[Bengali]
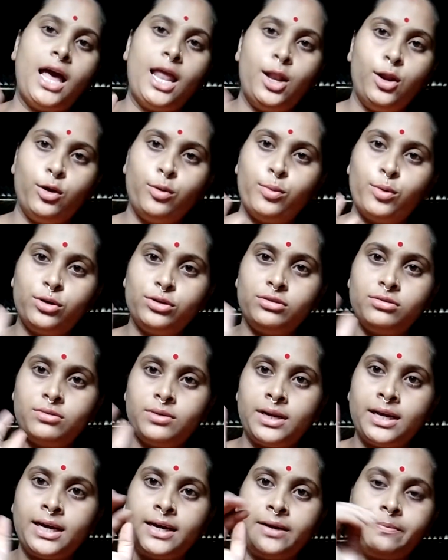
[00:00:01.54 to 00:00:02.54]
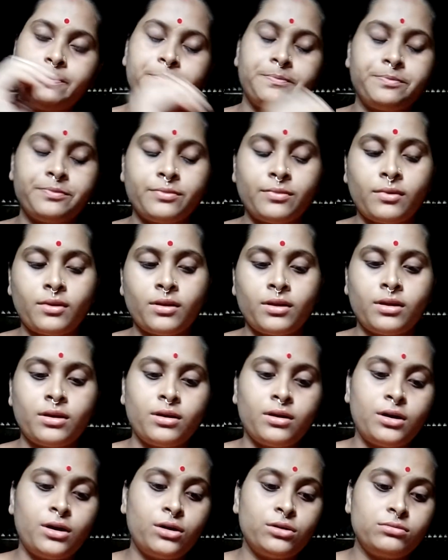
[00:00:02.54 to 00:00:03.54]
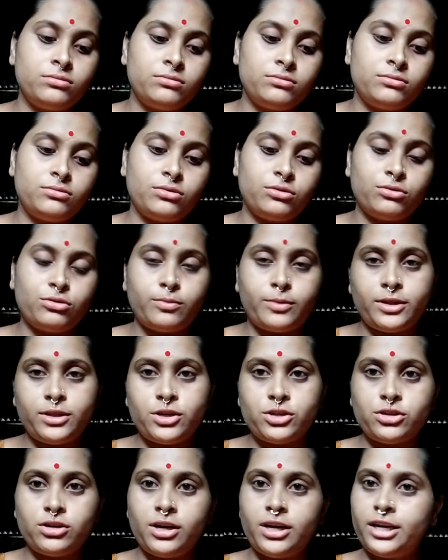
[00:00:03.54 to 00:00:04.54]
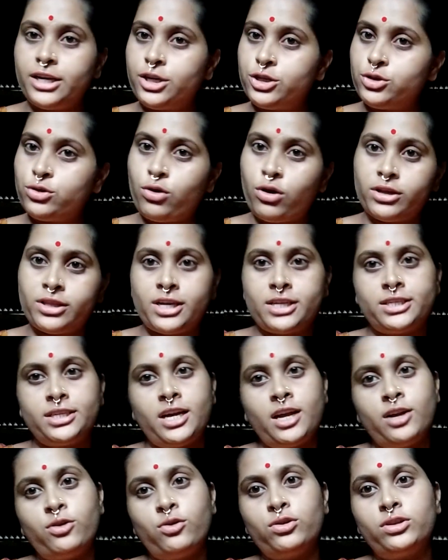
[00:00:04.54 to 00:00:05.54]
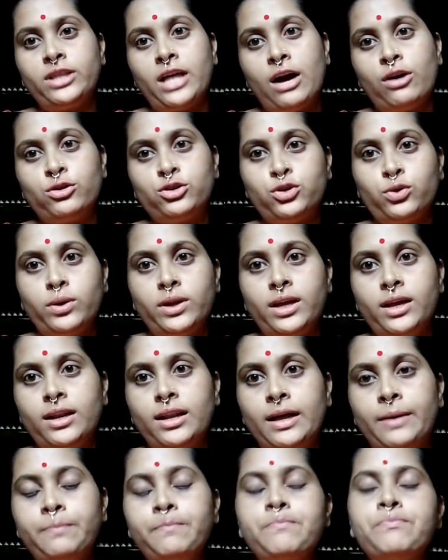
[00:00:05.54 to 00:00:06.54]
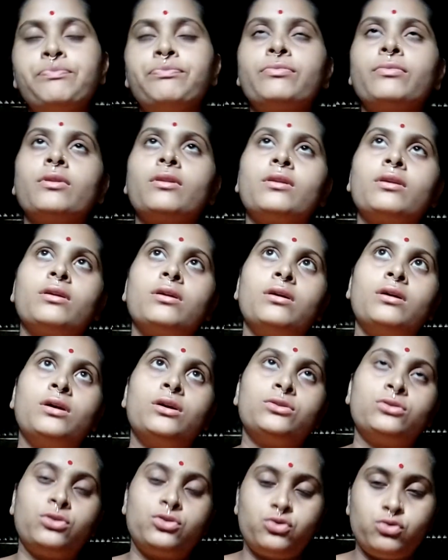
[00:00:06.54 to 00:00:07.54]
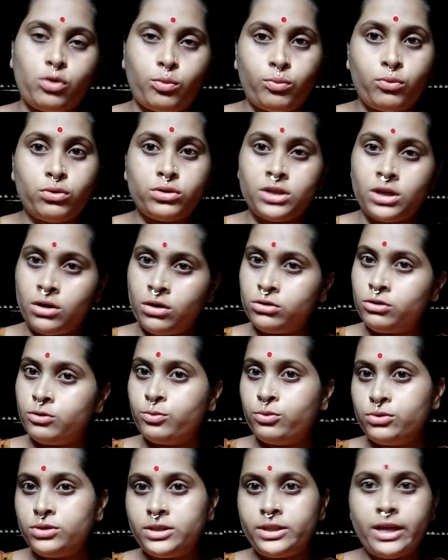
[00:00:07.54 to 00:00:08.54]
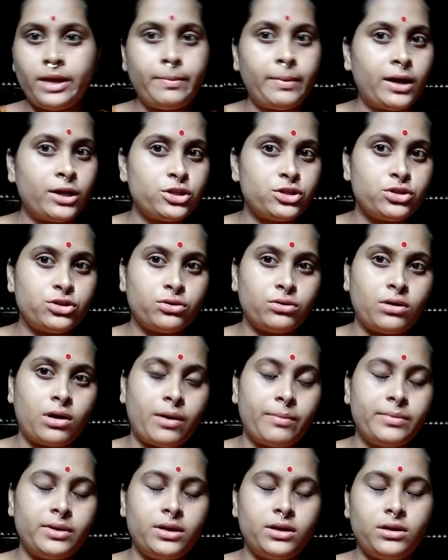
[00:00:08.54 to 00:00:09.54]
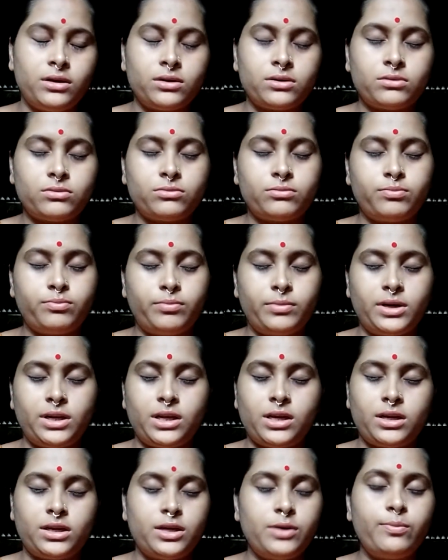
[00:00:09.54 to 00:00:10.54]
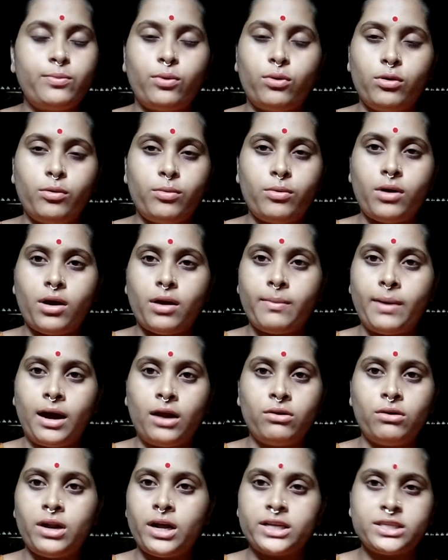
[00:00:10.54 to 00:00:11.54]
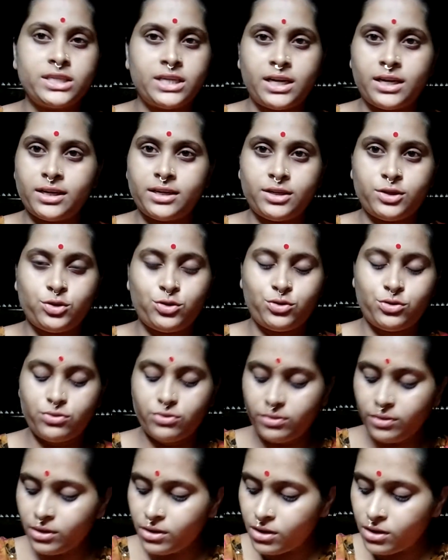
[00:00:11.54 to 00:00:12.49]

হ্যালো বন্ধুরা তো তোমাদের সঙ্গে কিছু কথা শেয়ার করতে এখন চলে এলাম চোখ মুখ দেখো তো বুঝতেই পারছো আমি মানে কি বলবো আর ভালো লাগছে না কিচ্ছু